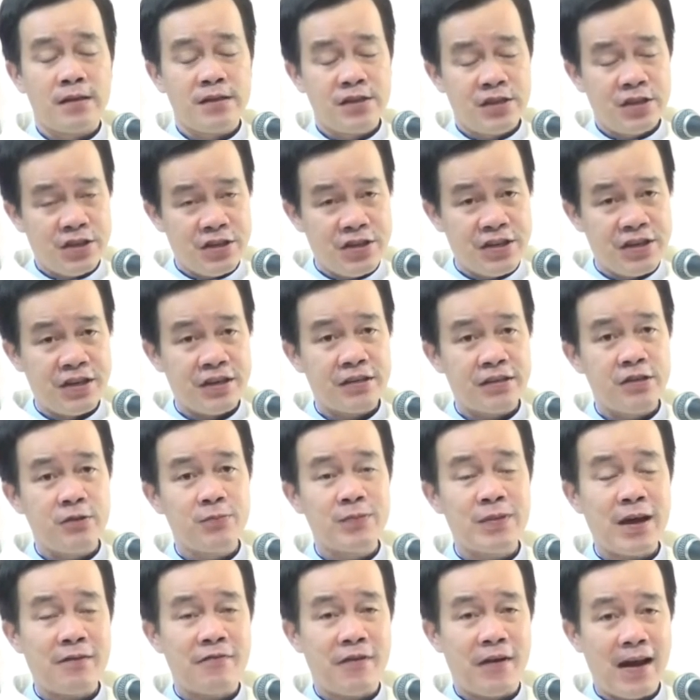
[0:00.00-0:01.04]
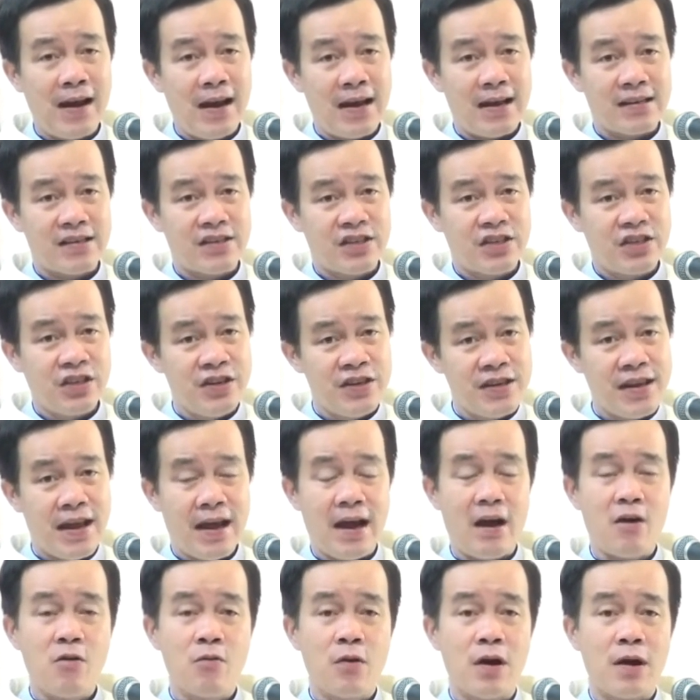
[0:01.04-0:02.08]
Thứ nhất, chúng ta phải là sứ giả
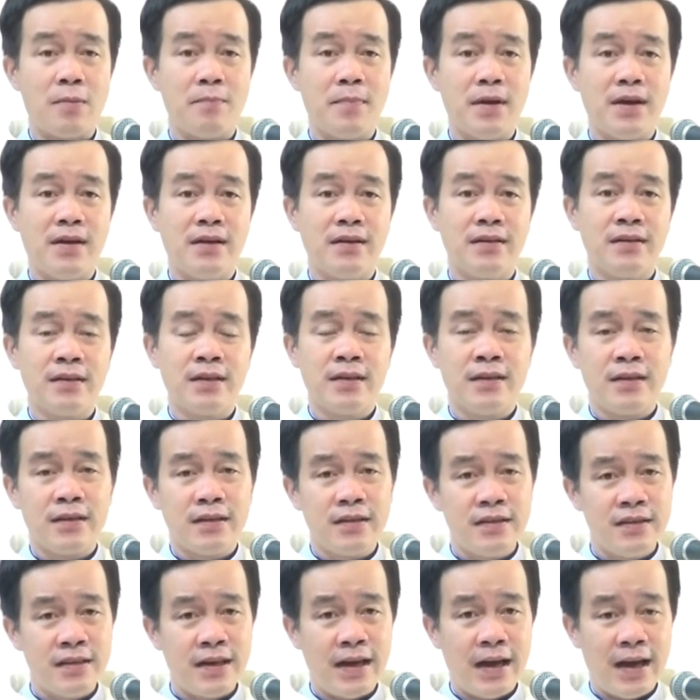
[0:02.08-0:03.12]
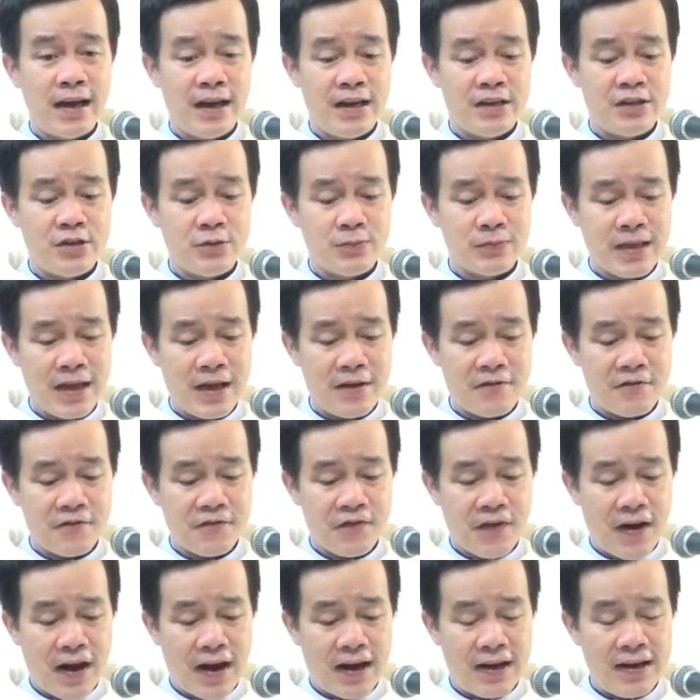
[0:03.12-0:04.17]
hòa bình. Thứ hai, chúng ta
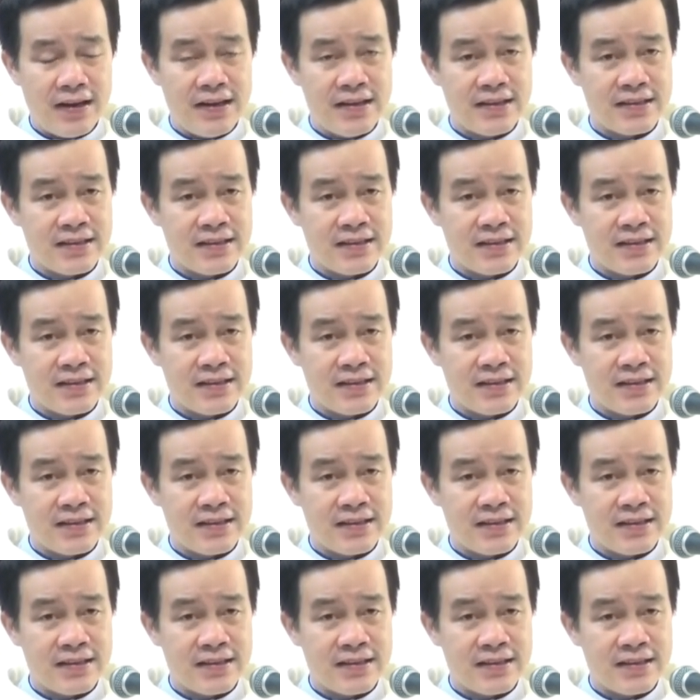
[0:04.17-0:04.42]
phải